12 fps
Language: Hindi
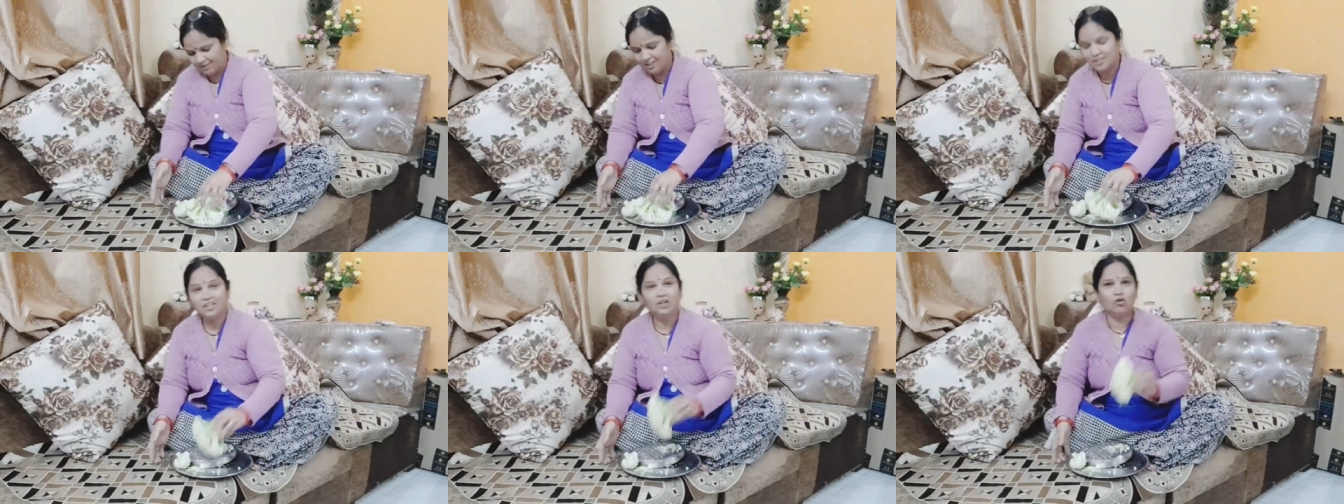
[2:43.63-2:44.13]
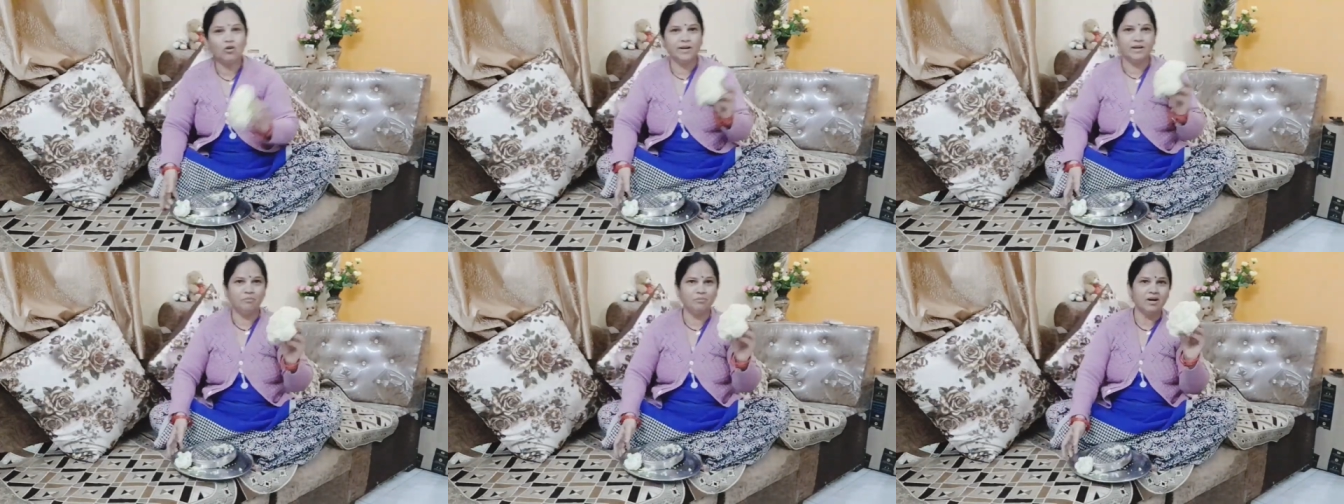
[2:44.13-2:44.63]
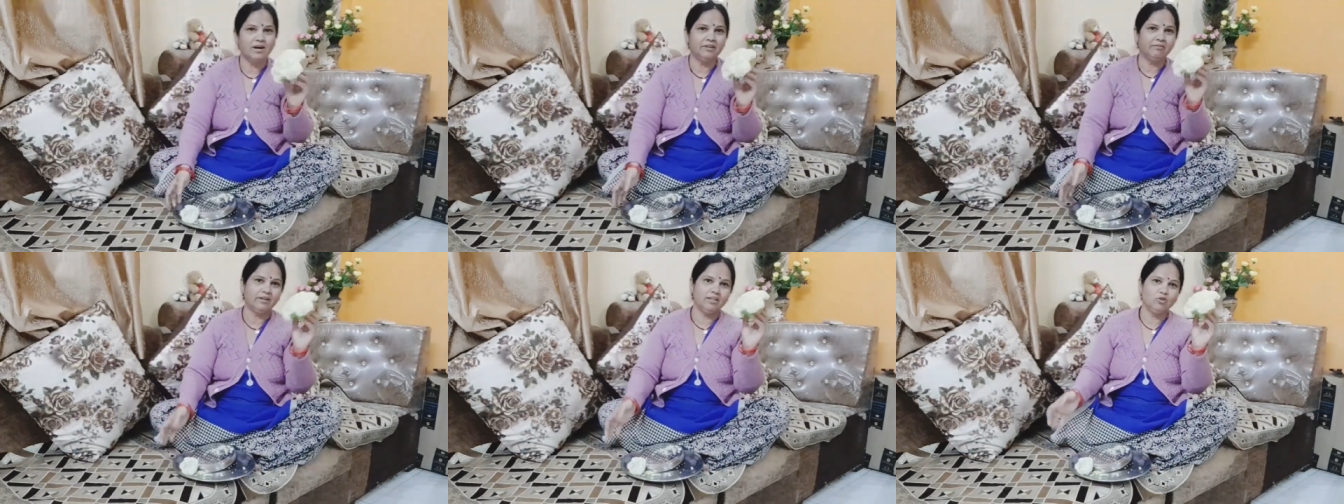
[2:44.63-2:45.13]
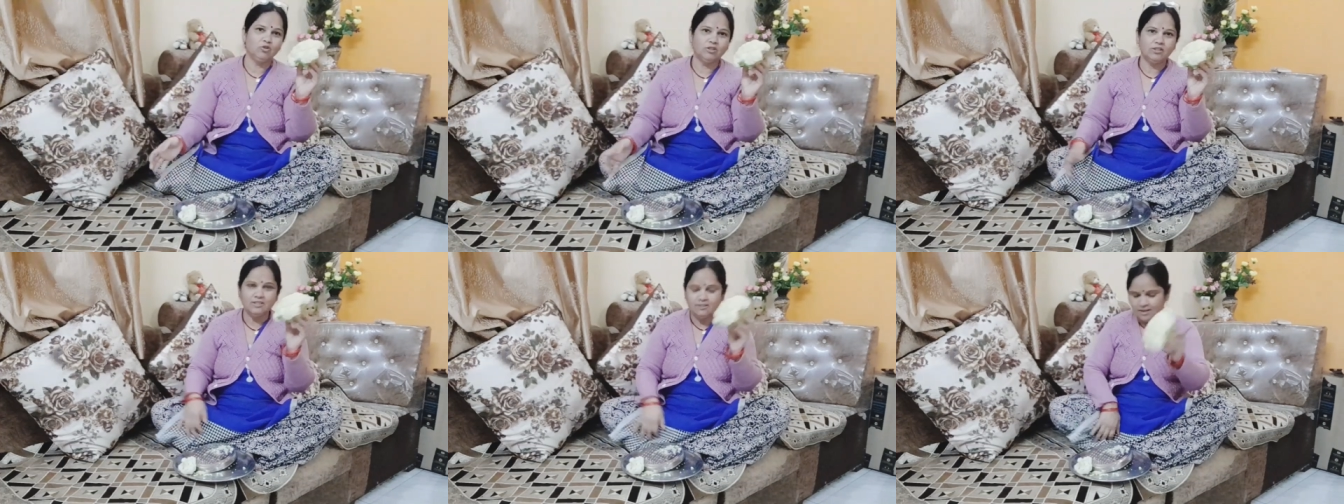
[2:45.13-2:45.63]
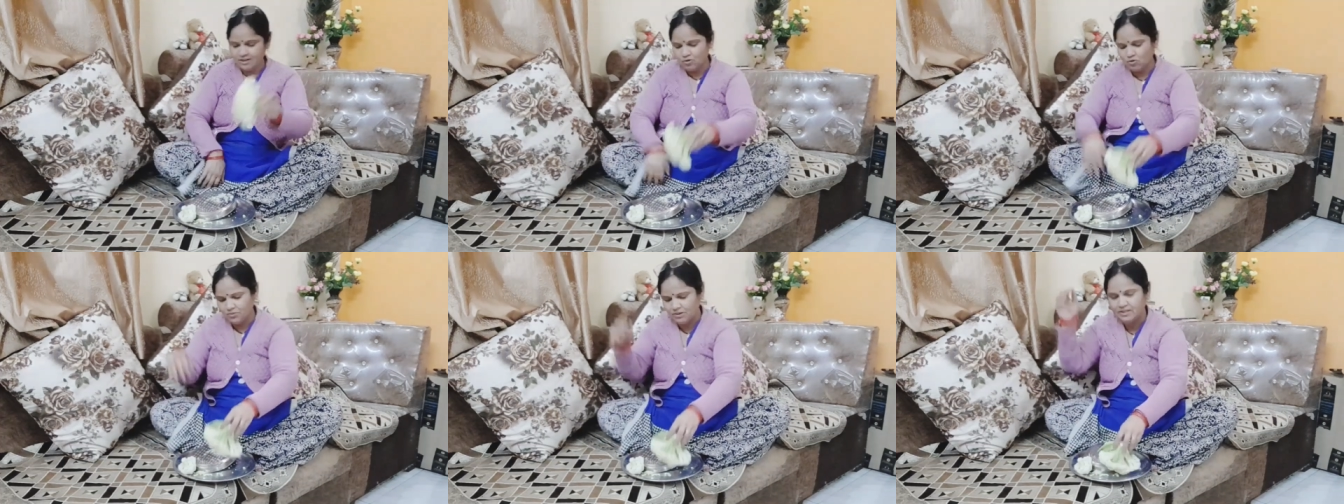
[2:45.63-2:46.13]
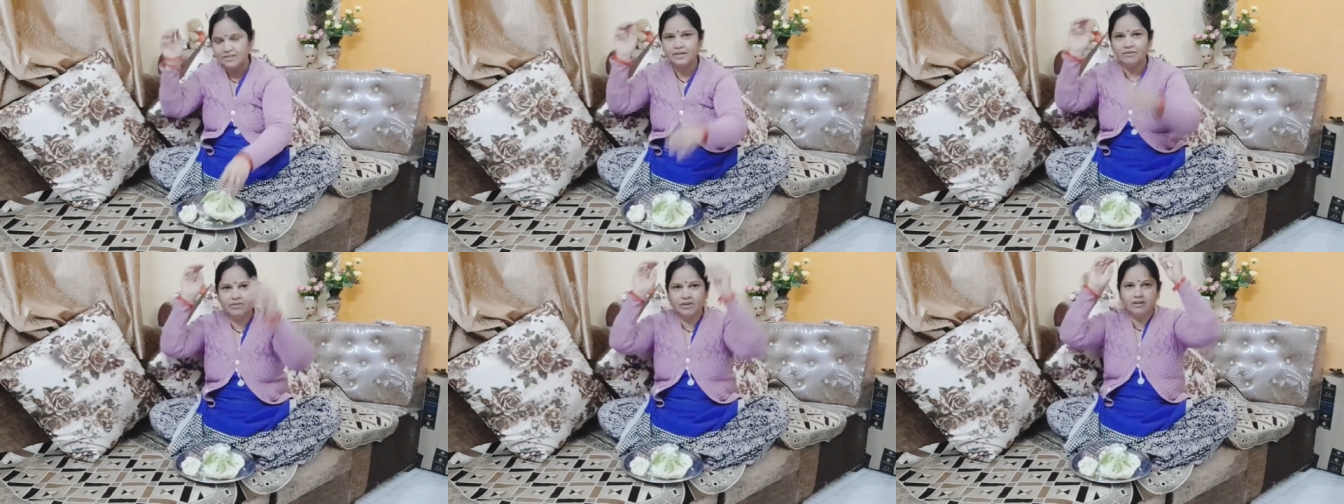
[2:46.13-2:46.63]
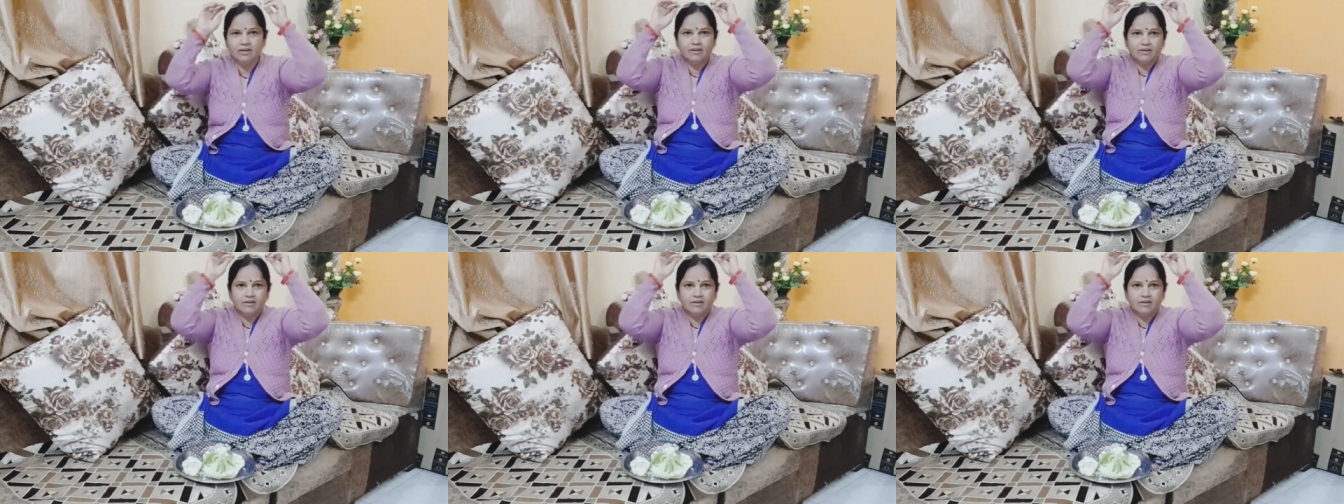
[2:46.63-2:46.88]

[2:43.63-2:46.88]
तीन ही लोग हैं हम खाने वाले तो इतनी सारी गोभी ली है मैंने